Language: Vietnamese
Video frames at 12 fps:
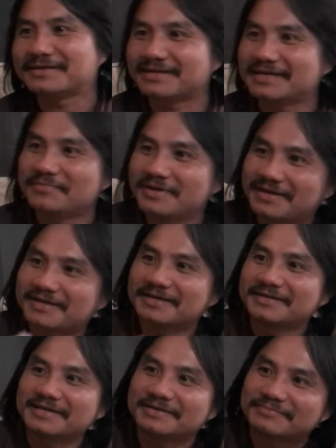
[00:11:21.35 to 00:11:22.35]
để biết cái
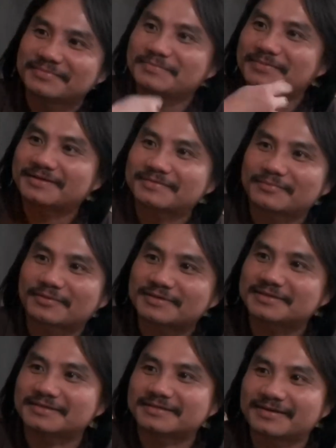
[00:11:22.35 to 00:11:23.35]
kinh nghiệm, biết cái, cái
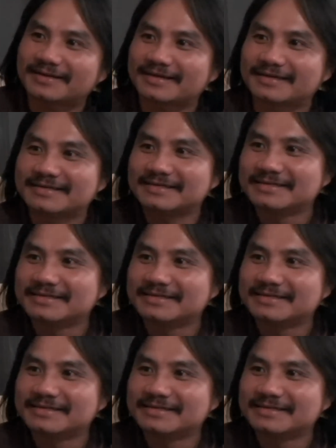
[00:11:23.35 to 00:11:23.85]
sự gọi là,